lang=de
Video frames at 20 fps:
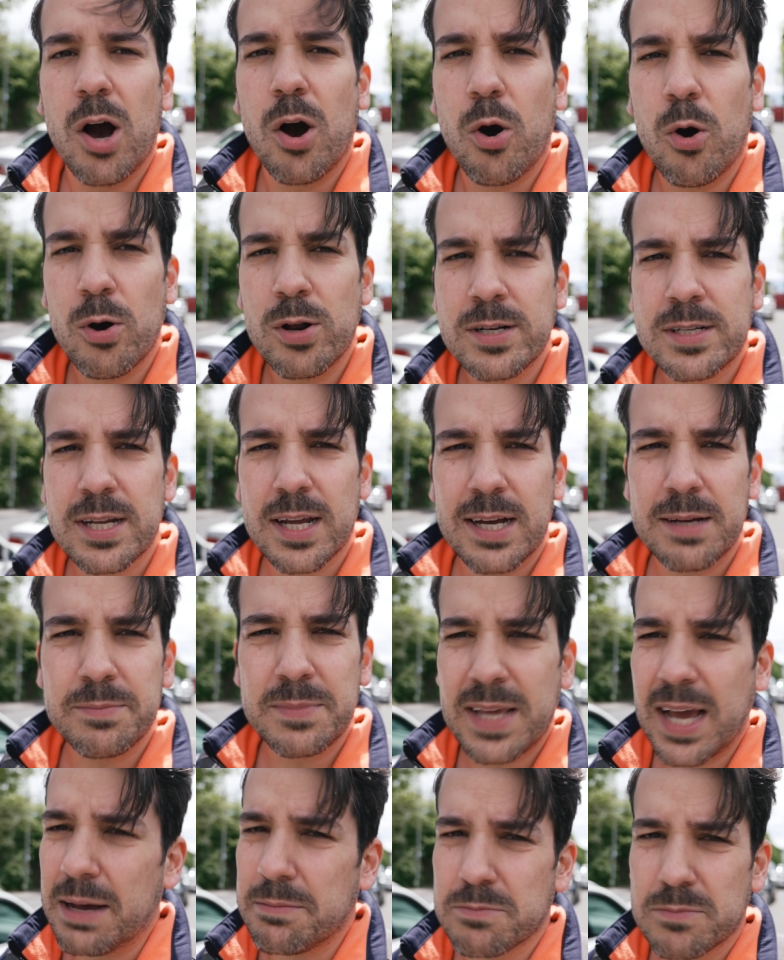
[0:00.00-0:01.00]
Und ähm,
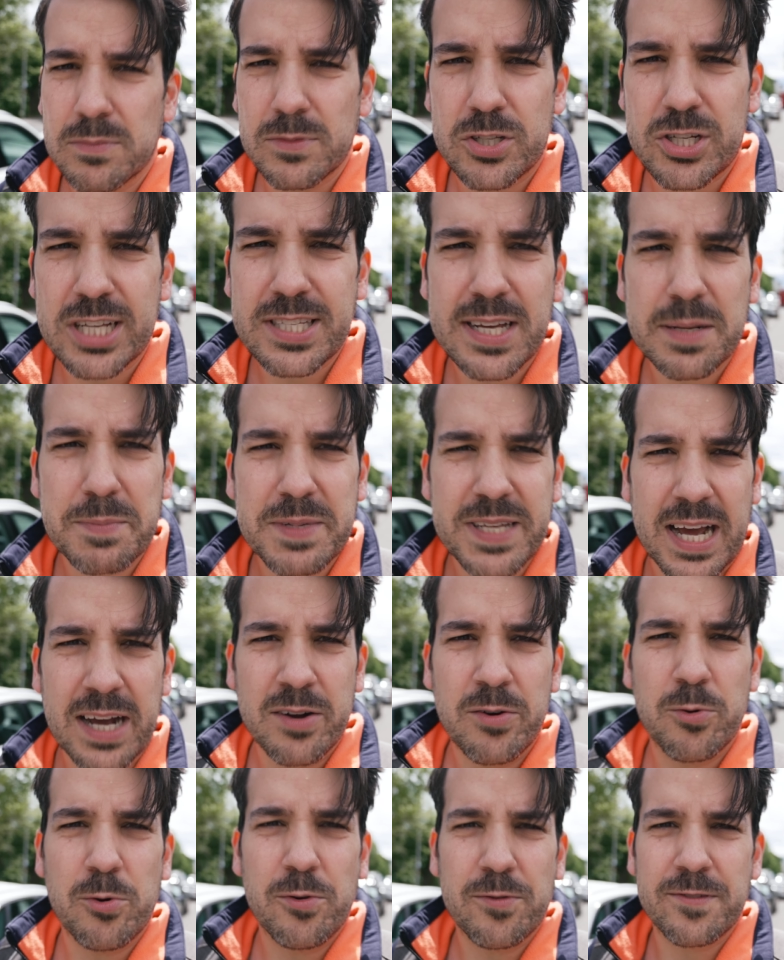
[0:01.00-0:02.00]
ja, Jessie hat mich
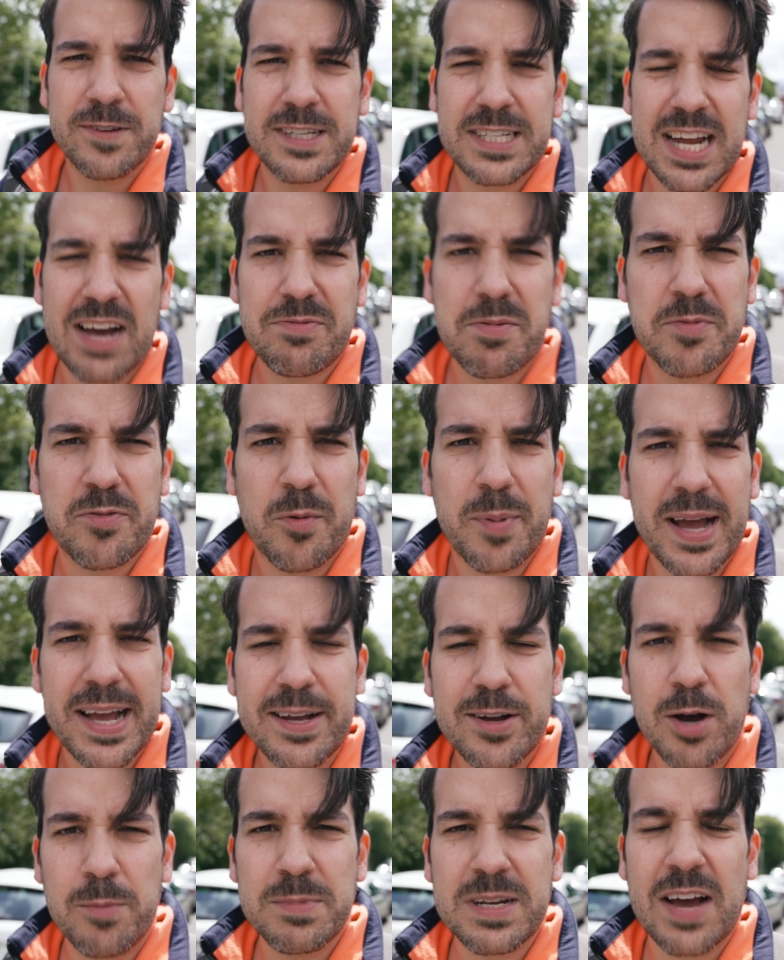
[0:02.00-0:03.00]
angerufen, ich darf mal
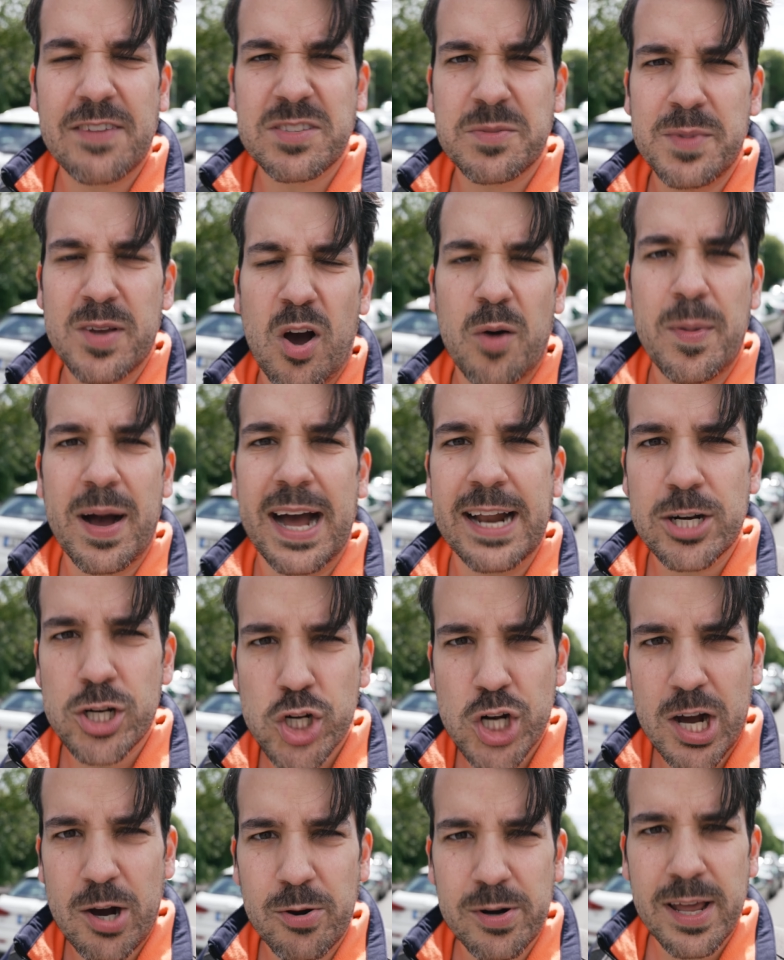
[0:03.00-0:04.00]
vorbeikommen, darf sie mir auch mal
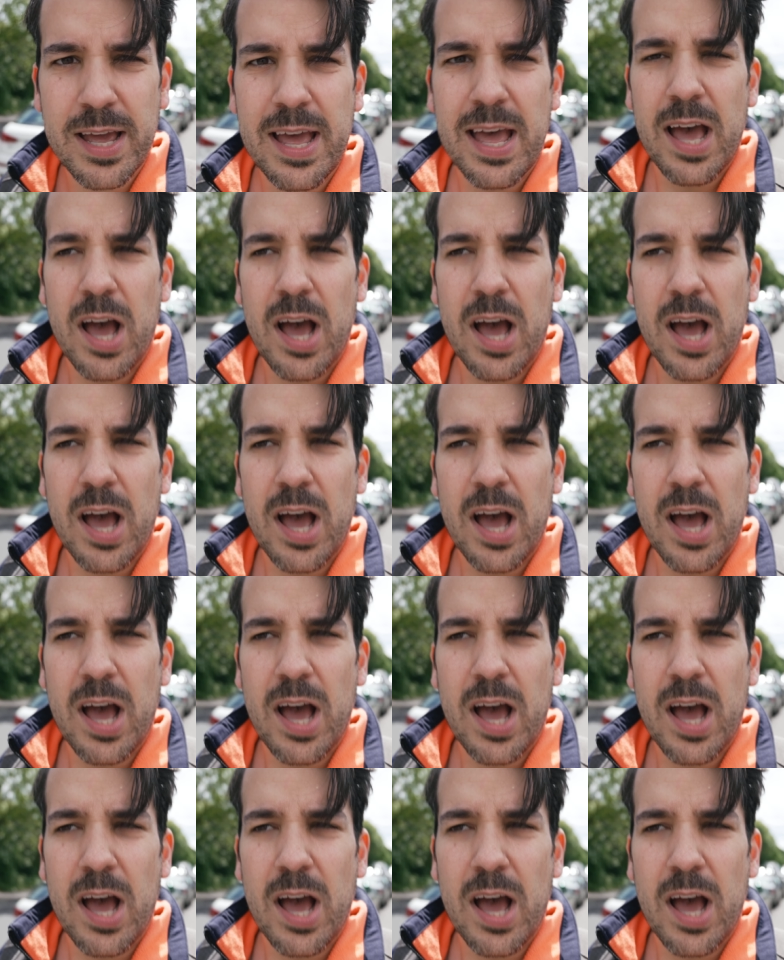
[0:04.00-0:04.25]
anschauen